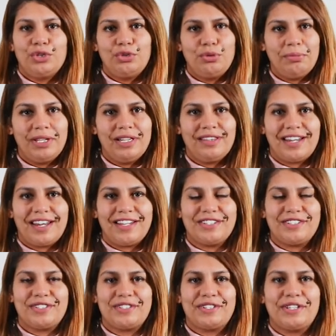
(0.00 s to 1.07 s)

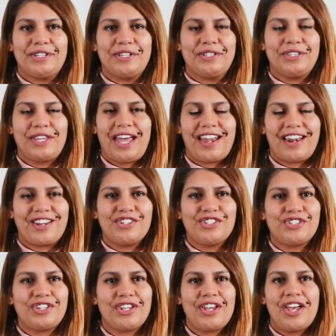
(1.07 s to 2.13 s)
2013 آه،
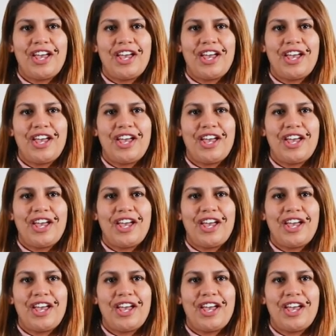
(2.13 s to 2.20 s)
تخرجت